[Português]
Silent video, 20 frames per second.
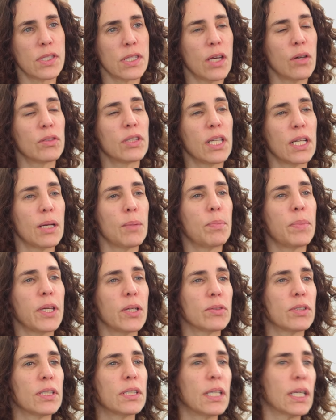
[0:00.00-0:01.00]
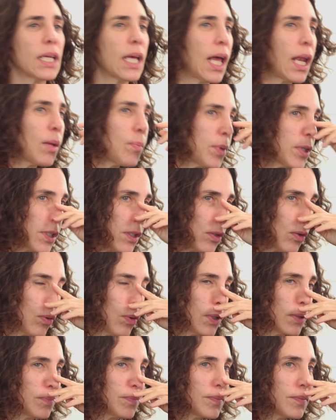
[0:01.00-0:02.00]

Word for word: você é o terapeuta daquela pessoa.